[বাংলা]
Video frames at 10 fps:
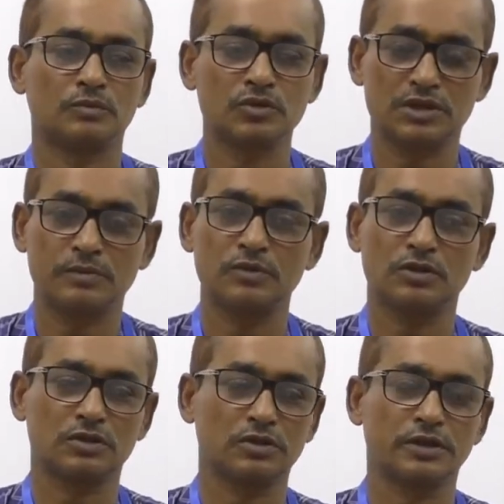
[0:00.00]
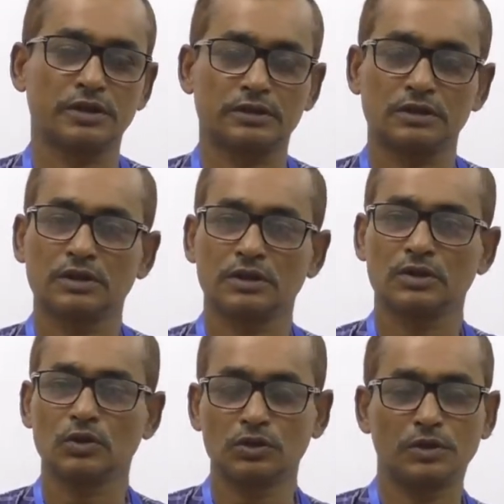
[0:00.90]
মুসলিম দর্শনের
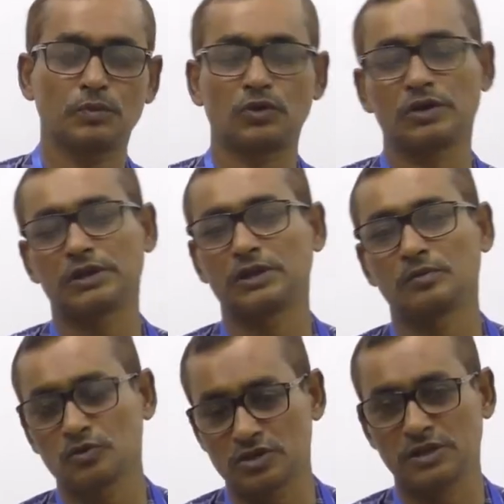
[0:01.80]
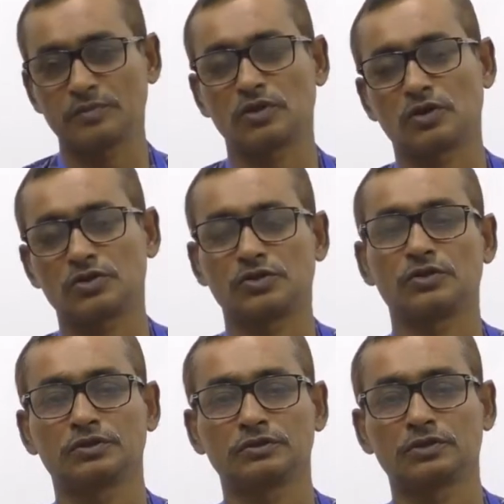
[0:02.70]
গতি প্রকৃতি মুসলিম
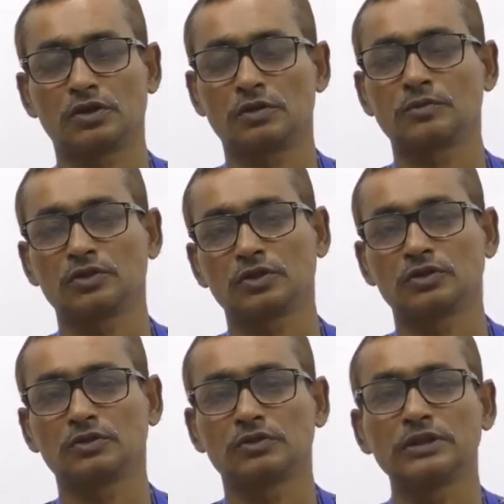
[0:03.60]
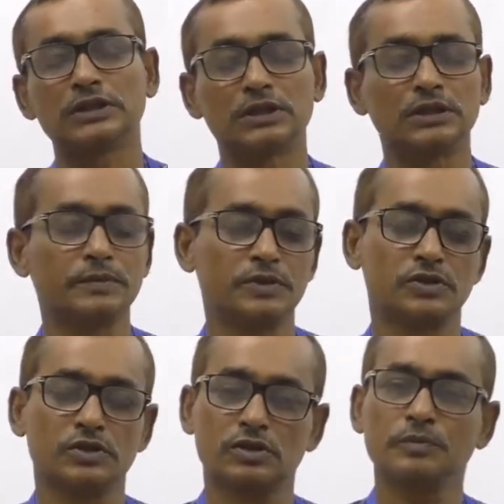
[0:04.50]
দর্শন ধর্মতত্ত্ব ইত্যাদি
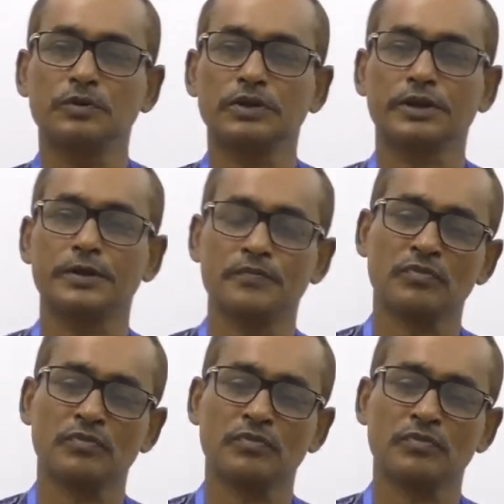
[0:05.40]
বিষয় সম্পর্কে